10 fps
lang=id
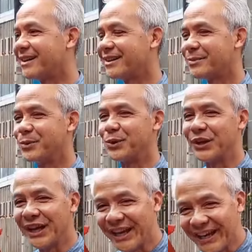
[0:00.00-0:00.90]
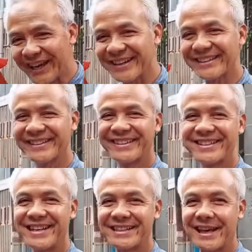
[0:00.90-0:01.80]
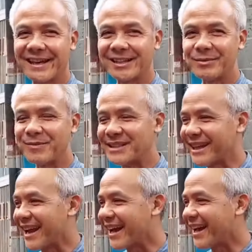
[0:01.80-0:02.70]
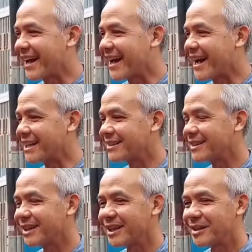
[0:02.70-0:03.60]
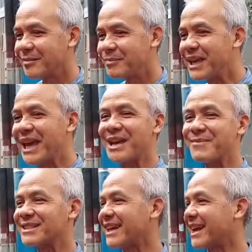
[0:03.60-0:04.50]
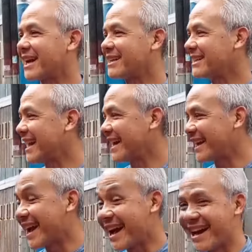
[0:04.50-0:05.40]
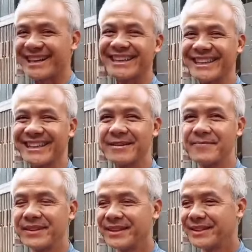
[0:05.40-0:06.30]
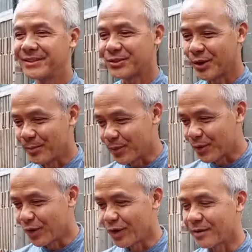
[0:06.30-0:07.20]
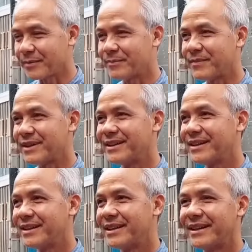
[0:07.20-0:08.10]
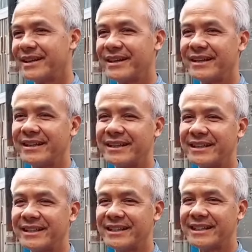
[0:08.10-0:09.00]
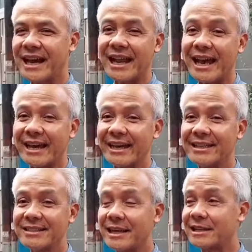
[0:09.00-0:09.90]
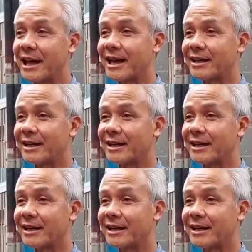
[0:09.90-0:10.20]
mudik cerita ketemu masyarakat iya masyarakat di daerah gitu ya. ngobrol uh, yang lain cerita